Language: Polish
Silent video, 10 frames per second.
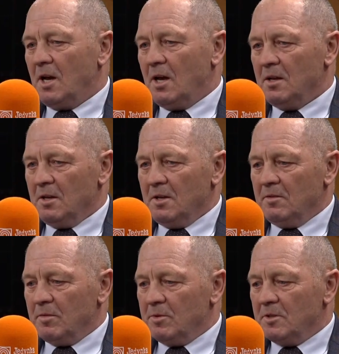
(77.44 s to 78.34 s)
a
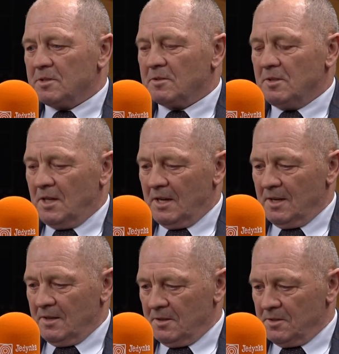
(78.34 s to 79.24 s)
wiemy
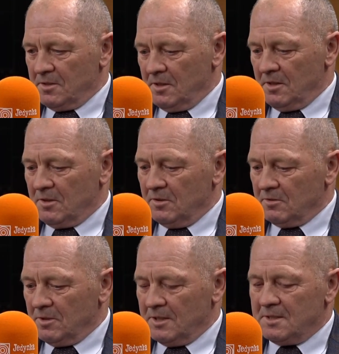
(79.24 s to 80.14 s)
doskonale, że
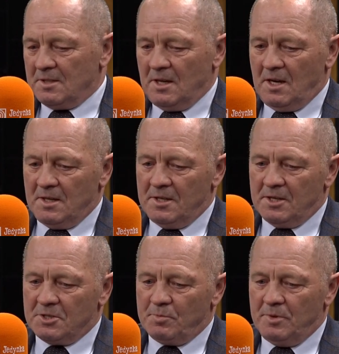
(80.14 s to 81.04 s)
konkurencja
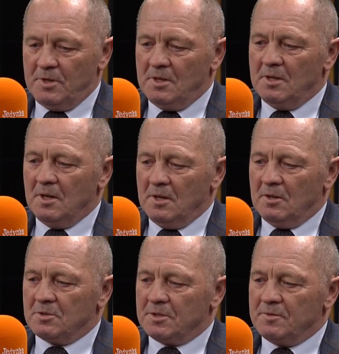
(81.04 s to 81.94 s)
nie śpi.
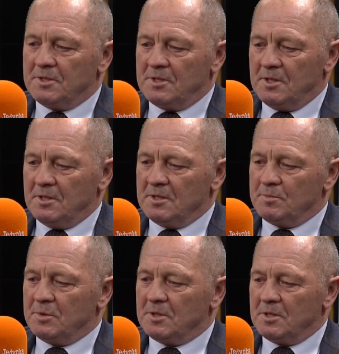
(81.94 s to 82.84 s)
Oczywiście
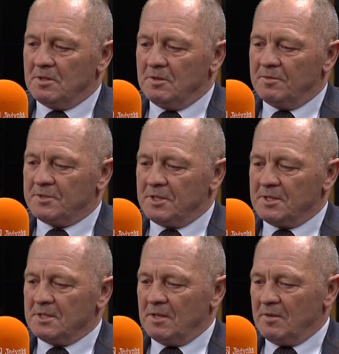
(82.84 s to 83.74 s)
zbyt
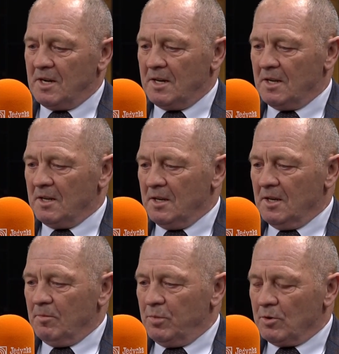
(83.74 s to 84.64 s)
wcześnie zawierane
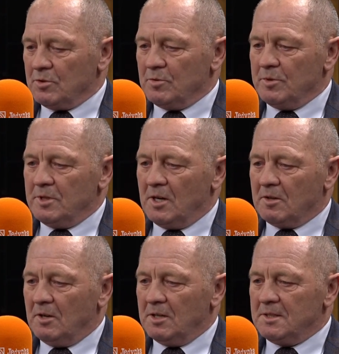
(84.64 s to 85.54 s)
porozumienia,
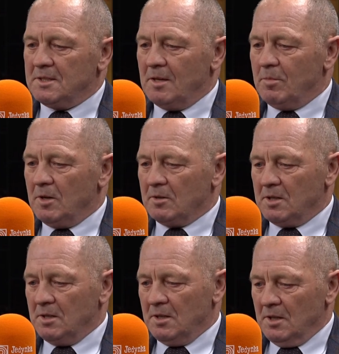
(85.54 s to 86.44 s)
koalicje,
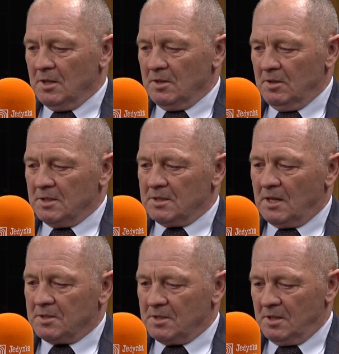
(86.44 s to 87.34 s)
bloki. To jest
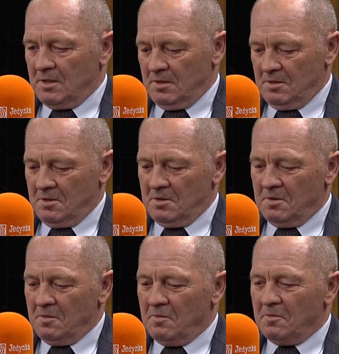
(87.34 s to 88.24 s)
także
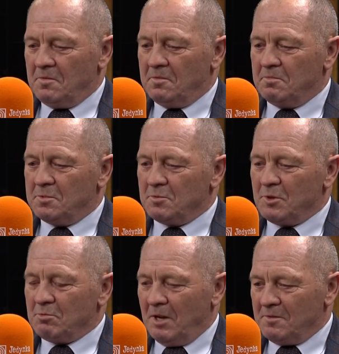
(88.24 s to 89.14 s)
e,
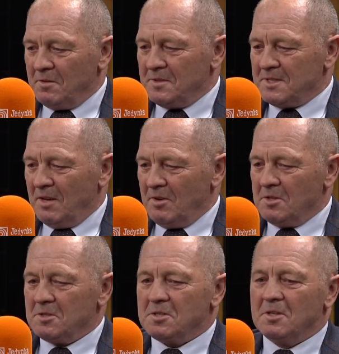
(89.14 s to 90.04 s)
zbyt łatwe
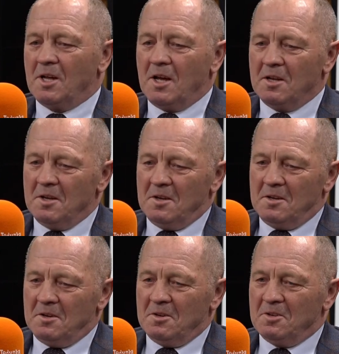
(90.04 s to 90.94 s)
wystawianie się na
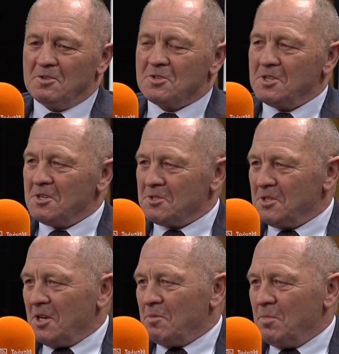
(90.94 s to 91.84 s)
e, żer, że
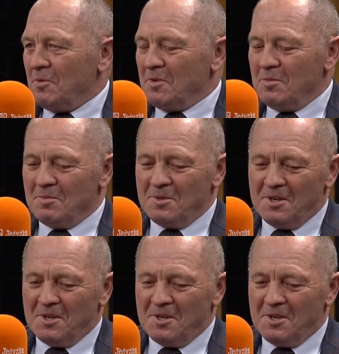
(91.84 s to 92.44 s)
tak powiem,